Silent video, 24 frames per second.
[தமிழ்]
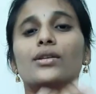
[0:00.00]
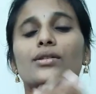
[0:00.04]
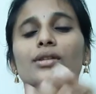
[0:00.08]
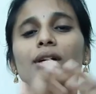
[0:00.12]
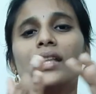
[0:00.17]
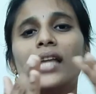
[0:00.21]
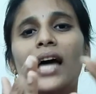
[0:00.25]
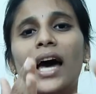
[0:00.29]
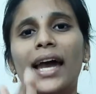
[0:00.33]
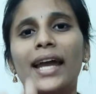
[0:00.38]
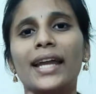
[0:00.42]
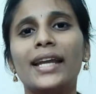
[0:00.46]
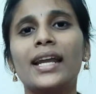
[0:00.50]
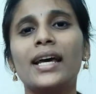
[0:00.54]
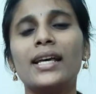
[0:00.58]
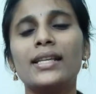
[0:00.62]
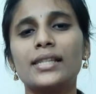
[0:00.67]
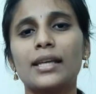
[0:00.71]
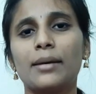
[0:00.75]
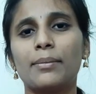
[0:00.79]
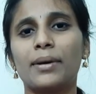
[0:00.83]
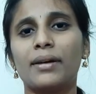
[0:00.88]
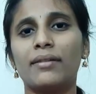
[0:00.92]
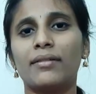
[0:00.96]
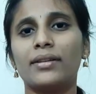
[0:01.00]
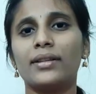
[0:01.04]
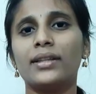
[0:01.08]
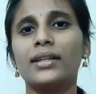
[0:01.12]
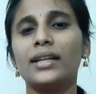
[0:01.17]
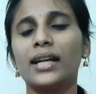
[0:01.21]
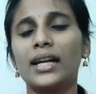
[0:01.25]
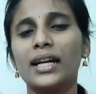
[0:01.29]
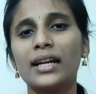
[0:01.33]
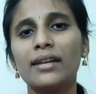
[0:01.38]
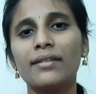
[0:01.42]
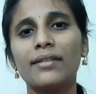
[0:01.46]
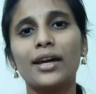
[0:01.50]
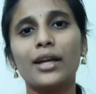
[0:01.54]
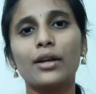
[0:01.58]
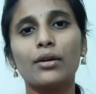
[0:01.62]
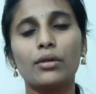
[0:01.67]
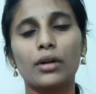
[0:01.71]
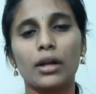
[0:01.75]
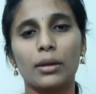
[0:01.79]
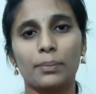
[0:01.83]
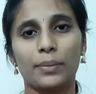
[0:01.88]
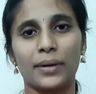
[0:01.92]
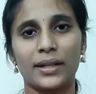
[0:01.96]
ஸோ அந்த ஐநா சபை வந்து ரெண்டு
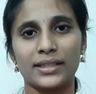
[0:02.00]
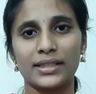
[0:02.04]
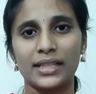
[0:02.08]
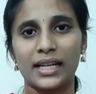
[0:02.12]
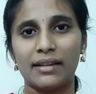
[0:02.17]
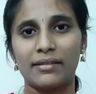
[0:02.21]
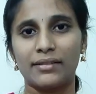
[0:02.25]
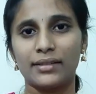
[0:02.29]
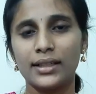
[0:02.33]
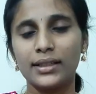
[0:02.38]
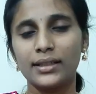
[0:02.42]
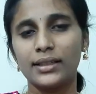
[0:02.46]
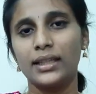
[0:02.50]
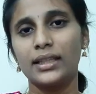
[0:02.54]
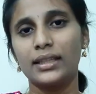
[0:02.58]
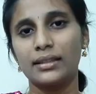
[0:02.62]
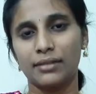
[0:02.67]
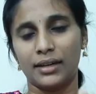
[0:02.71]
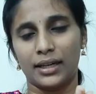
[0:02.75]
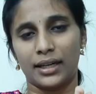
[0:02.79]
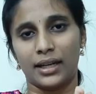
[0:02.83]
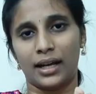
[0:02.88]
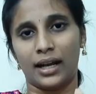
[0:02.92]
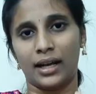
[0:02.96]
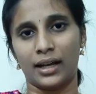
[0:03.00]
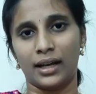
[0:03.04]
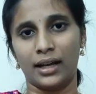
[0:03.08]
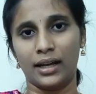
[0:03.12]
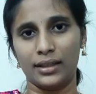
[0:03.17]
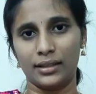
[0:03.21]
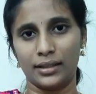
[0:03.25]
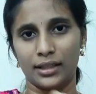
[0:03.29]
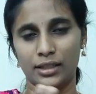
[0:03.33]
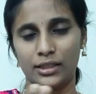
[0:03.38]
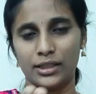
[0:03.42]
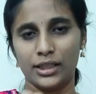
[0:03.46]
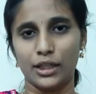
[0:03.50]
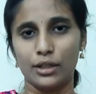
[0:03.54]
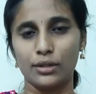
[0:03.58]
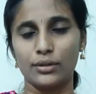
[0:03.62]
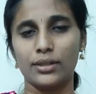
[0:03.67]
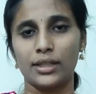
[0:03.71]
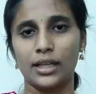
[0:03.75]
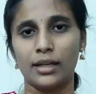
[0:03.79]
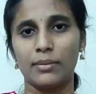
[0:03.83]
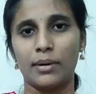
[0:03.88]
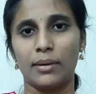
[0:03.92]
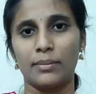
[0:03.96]
பேருக்குள்ள பிரச்சனையை வந்து தீர்த்து வைக்கிறாங்க இந்த
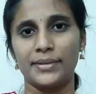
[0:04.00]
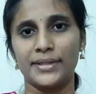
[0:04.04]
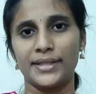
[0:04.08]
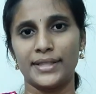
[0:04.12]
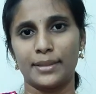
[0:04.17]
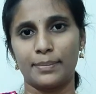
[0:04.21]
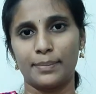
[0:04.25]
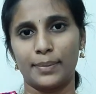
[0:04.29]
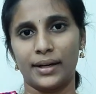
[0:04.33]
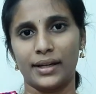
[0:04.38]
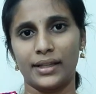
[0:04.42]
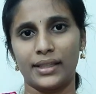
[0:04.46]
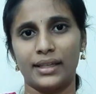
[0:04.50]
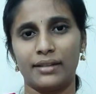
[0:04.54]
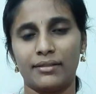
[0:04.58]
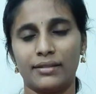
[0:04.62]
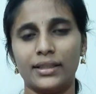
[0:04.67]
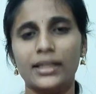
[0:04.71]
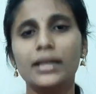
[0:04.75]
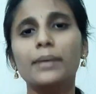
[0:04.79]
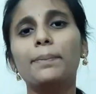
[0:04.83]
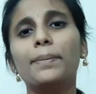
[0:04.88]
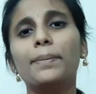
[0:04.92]
ஜெருசலம் அப்படின்ற பகுதியை வந்து